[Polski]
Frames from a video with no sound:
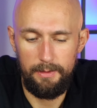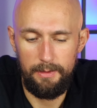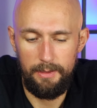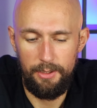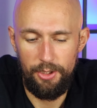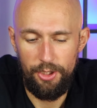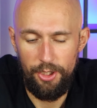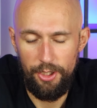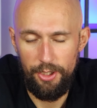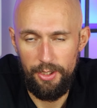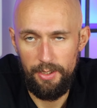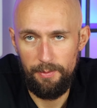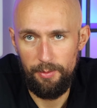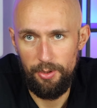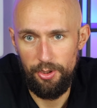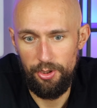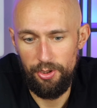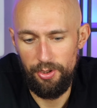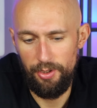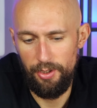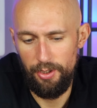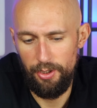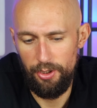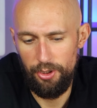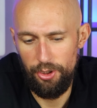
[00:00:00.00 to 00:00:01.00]

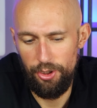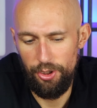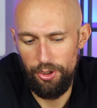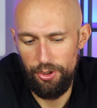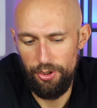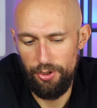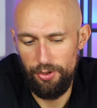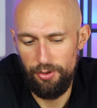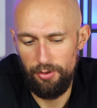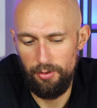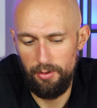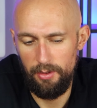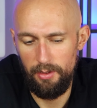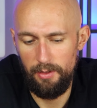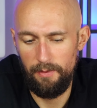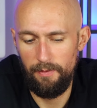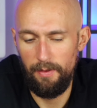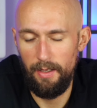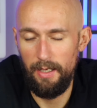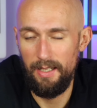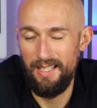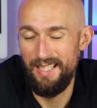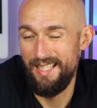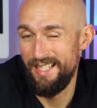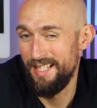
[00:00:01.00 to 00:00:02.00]
6,62
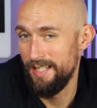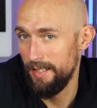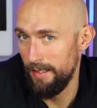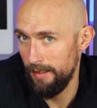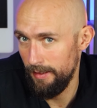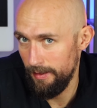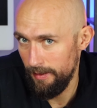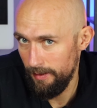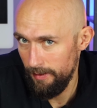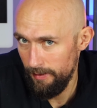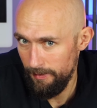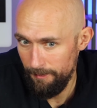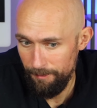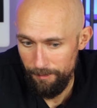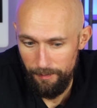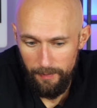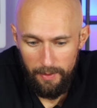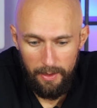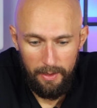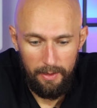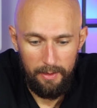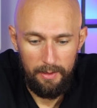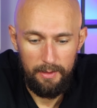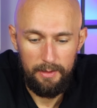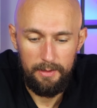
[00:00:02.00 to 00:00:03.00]
e, cala,
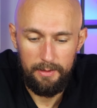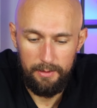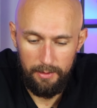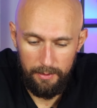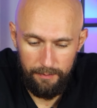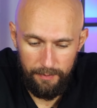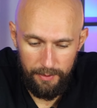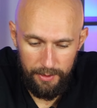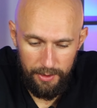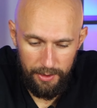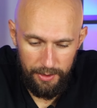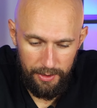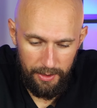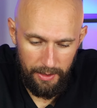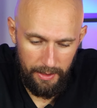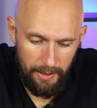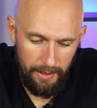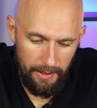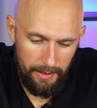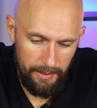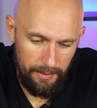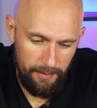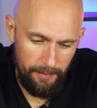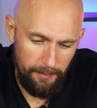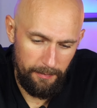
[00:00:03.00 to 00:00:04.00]
120
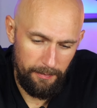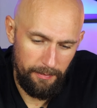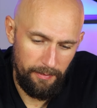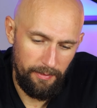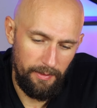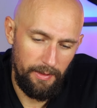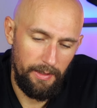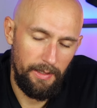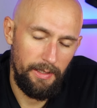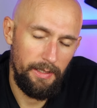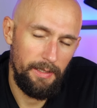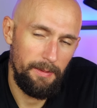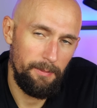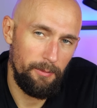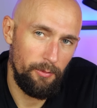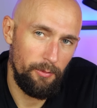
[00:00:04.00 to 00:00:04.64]
Hz i